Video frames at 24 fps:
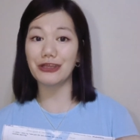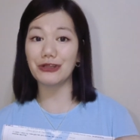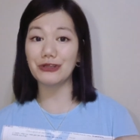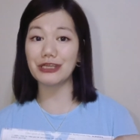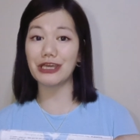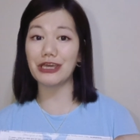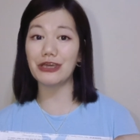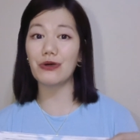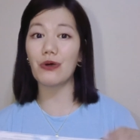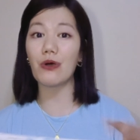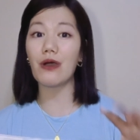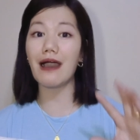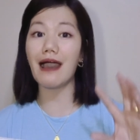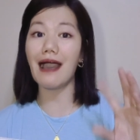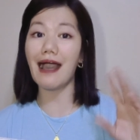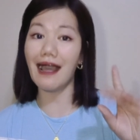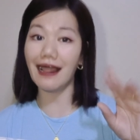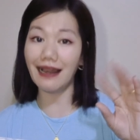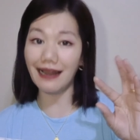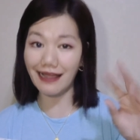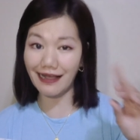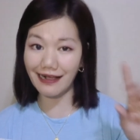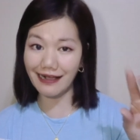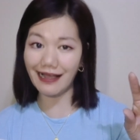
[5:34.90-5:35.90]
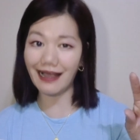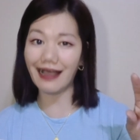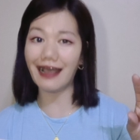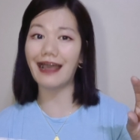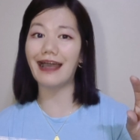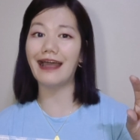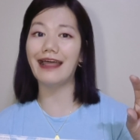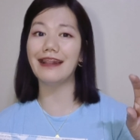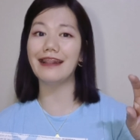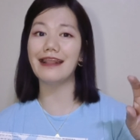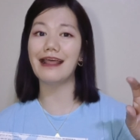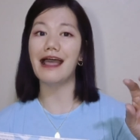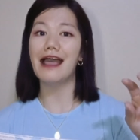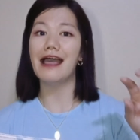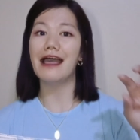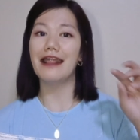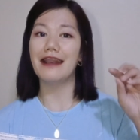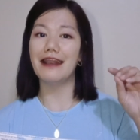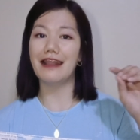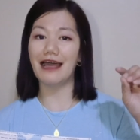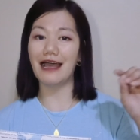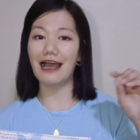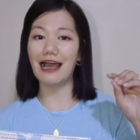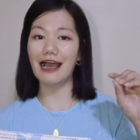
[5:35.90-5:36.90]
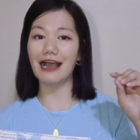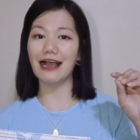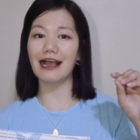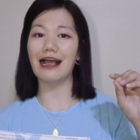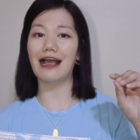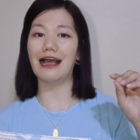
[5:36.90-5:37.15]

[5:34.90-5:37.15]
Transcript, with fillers: yun ngayong kahalagaan ng,